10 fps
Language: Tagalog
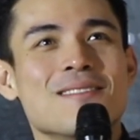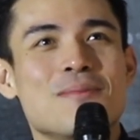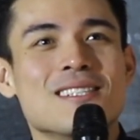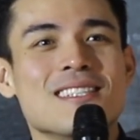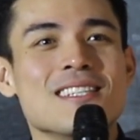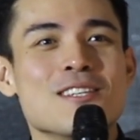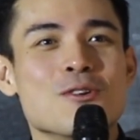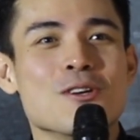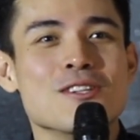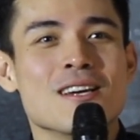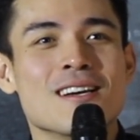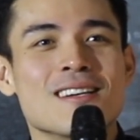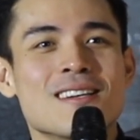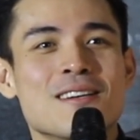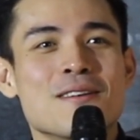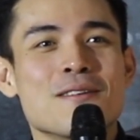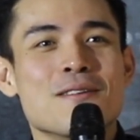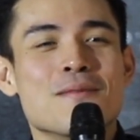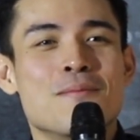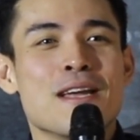pagdating sa Georgia,
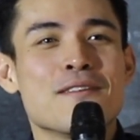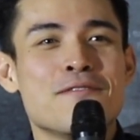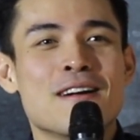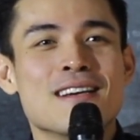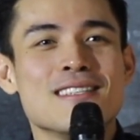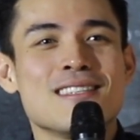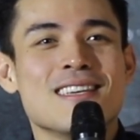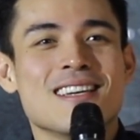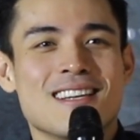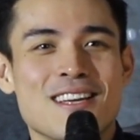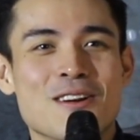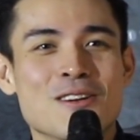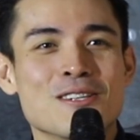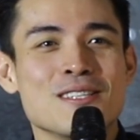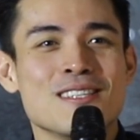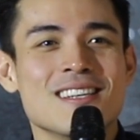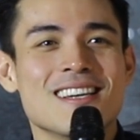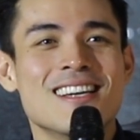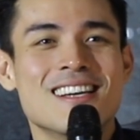breakfast, rehearse,